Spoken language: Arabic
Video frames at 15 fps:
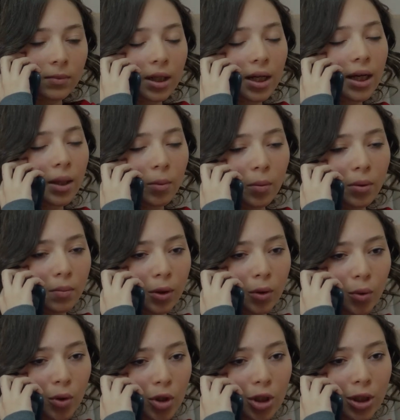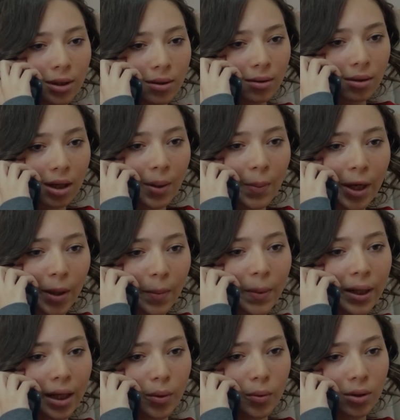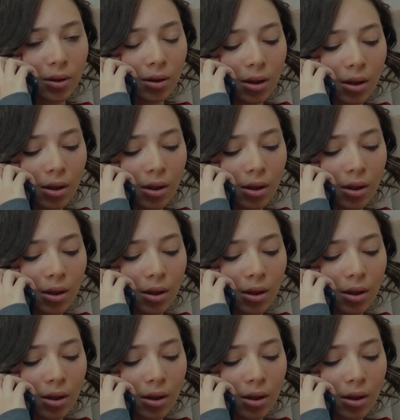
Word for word: لا يا مامي ما تقوليش كده أنا بحبك قوي